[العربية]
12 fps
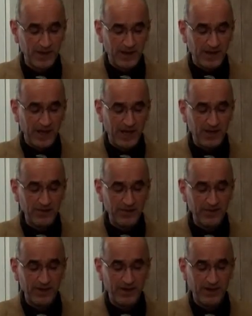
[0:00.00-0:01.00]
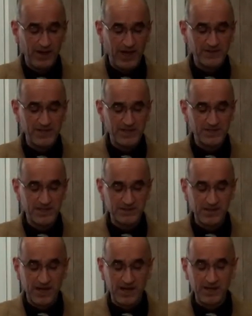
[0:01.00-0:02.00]
لاحظ عزيزي
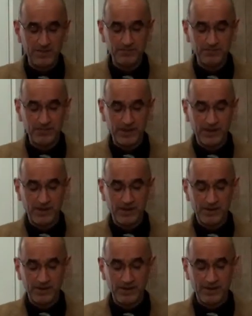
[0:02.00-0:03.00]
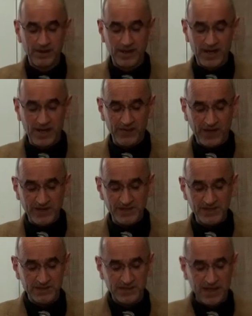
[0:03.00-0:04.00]
الطالب لاحظ
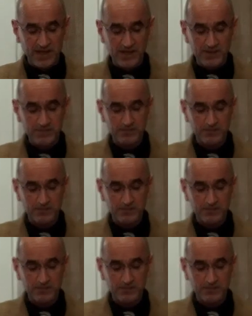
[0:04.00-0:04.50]
عزيزي الطالب